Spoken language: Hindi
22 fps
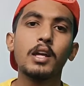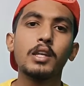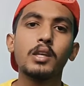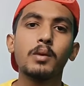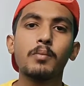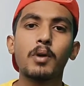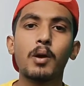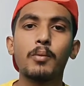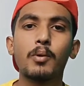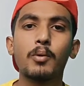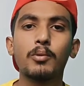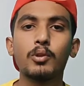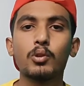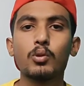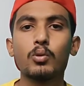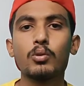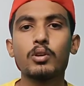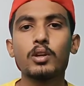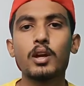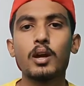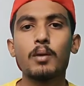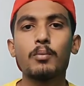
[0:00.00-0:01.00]
इसे मैं आपको
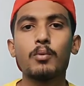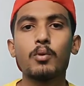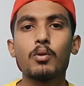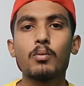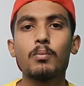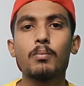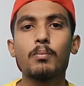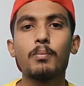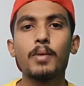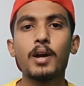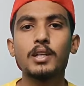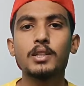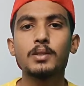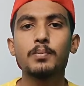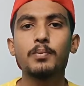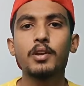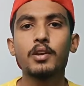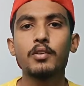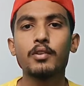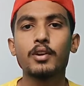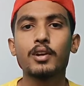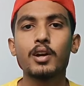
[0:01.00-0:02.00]
बताऊँगा कि आपको बेस्ट
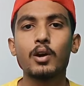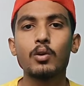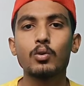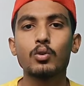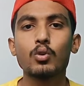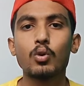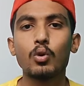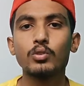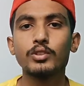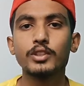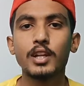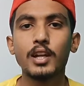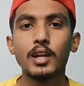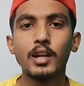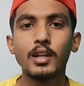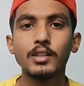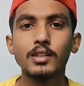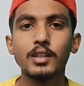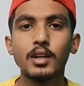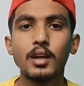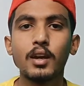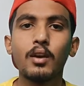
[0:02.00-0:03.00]
प्री वर्कआउट कौन सा
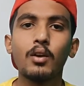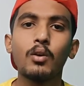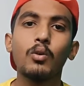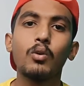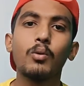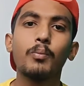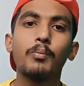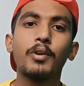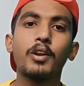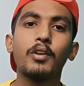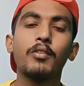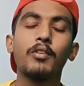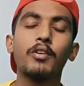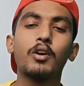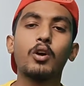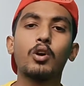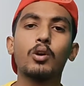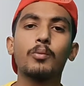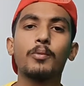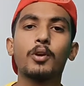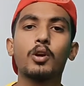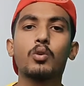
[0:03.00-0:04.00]
लेना चाहिए और प्री
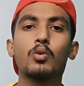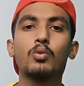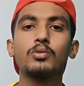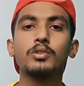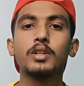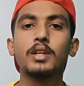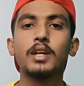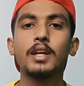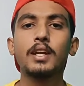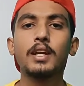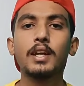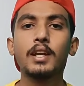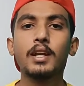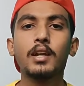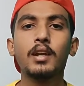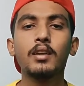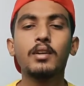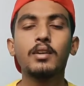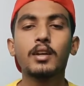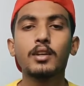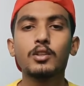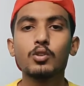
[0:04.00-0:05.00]
वर्कआउट में कौन से
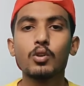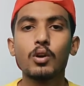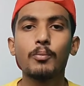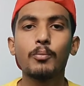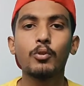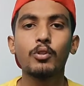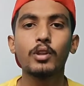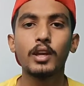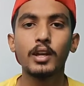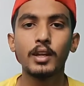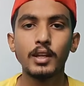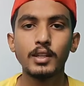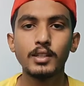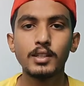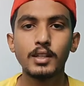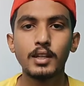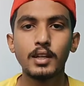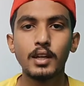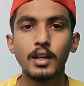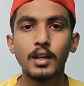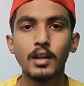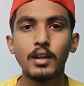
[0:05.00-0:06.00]
इन्ग्रीडियंट है जो आपको देखने
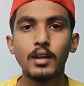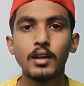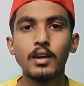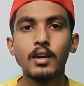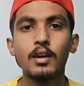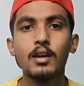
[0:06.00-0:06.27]
चाहिए